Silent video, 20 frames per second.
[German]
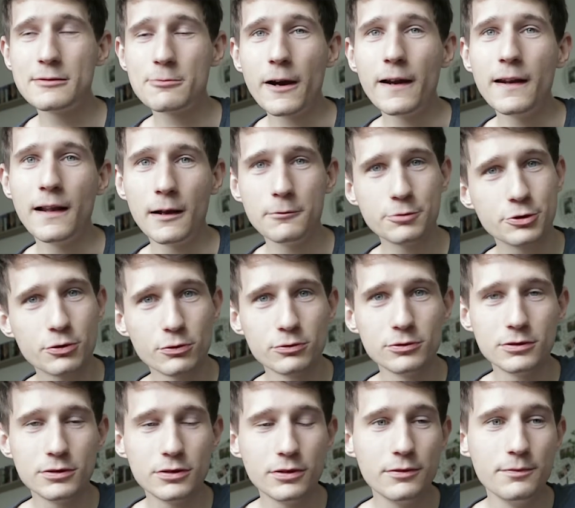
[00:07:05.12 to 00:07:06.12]
zweieinhalb
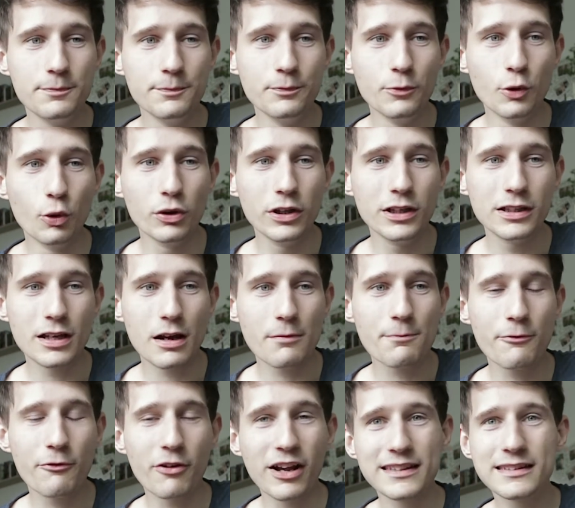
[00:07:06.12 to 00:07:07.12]
Stunden und ich
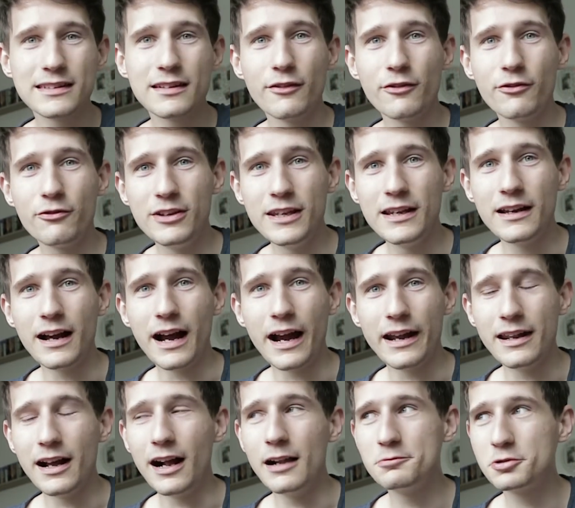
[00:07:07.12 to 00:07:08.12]
habe fast
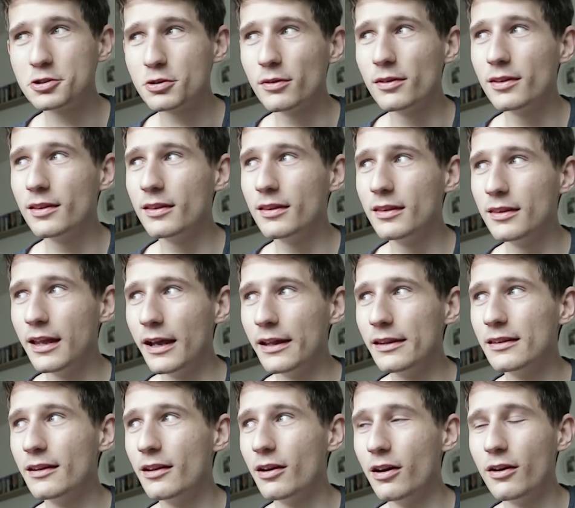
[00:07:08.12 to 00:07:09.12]
viereinhalb Stunden
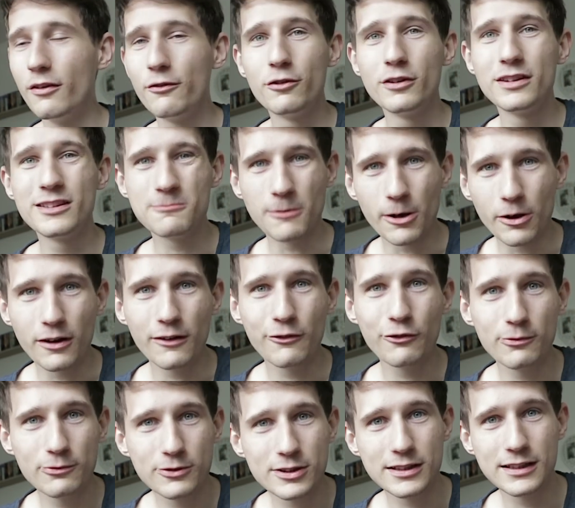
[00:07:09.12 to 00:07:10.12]
dann äh, für
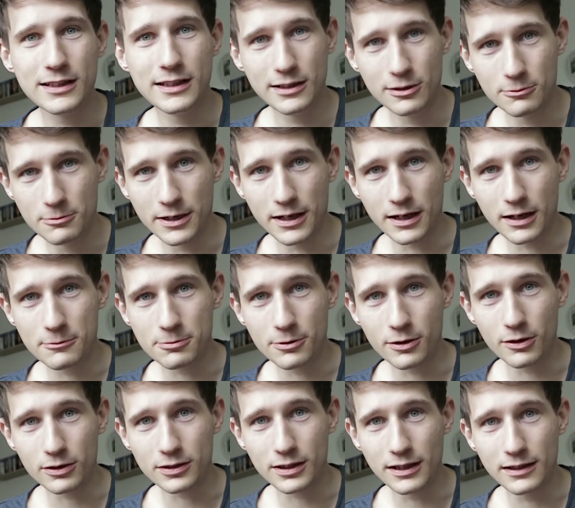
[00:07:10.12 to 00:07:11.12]
250 Kilometer
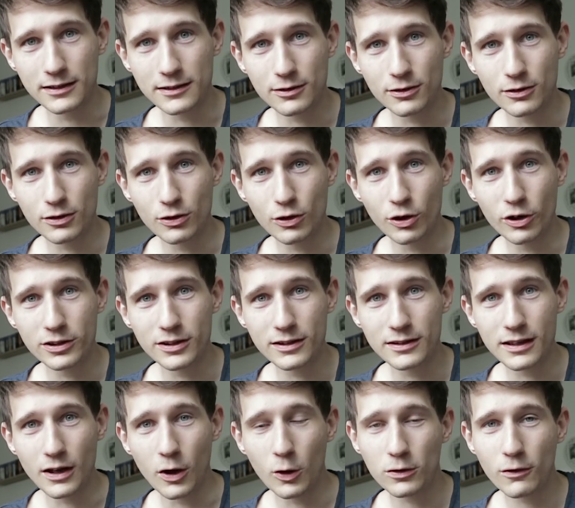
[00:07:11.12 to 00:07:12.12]
gebraucht. Also Leute,
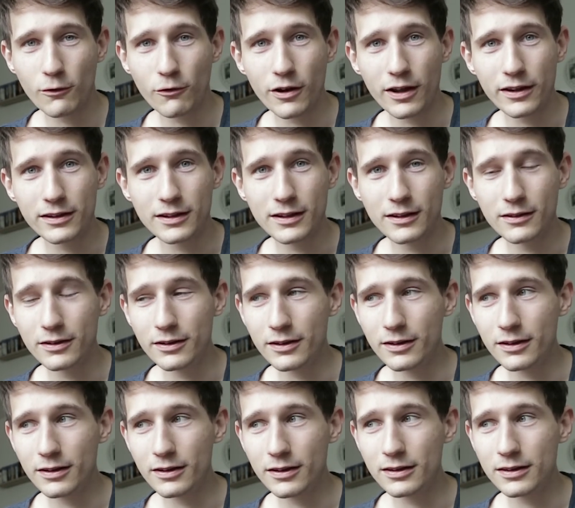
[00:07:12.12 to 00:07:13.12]
die Auto fahren,
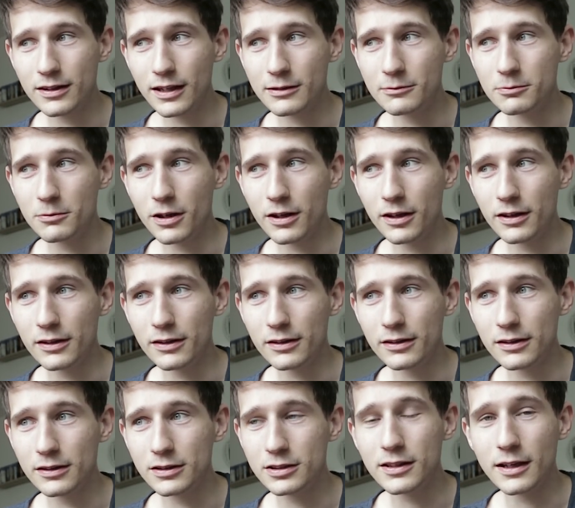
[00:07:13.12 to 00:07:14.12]
ihr denkt mal,
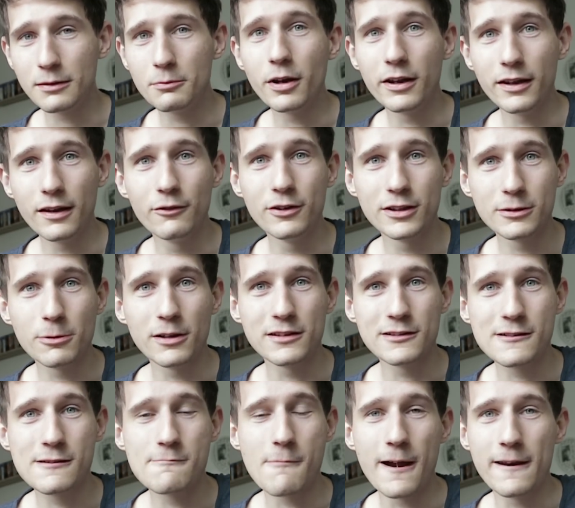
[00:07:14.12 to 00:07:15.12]
ich denke mal, ihr wisst, was
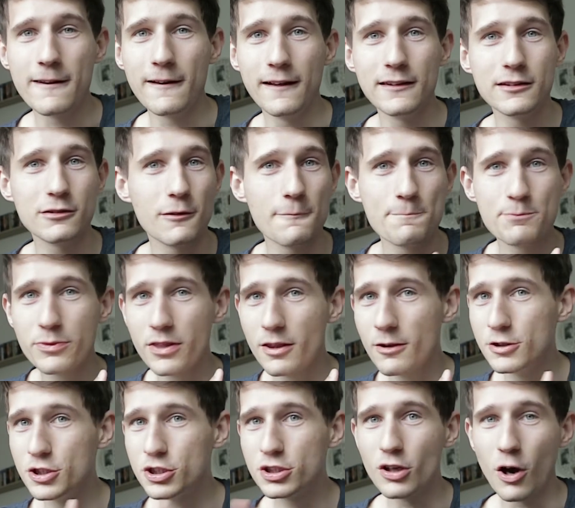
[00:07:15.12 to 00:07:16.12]
ich meine. Also
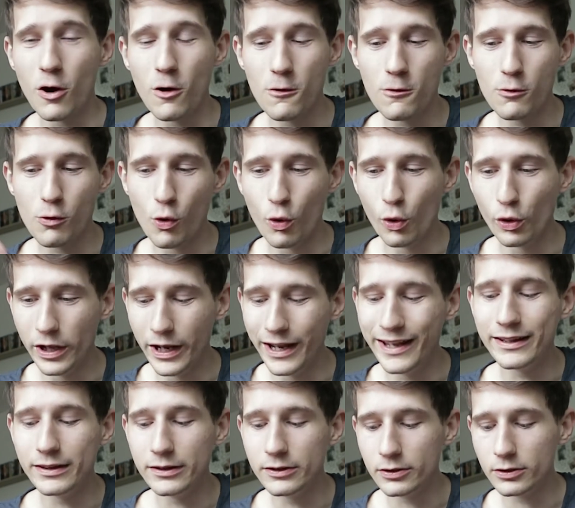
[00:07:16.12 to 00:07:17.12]
Stau ohne
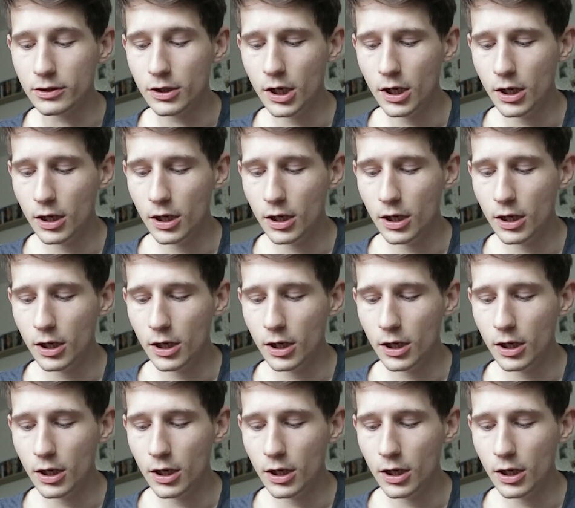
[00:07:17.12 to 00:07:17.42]
Ende.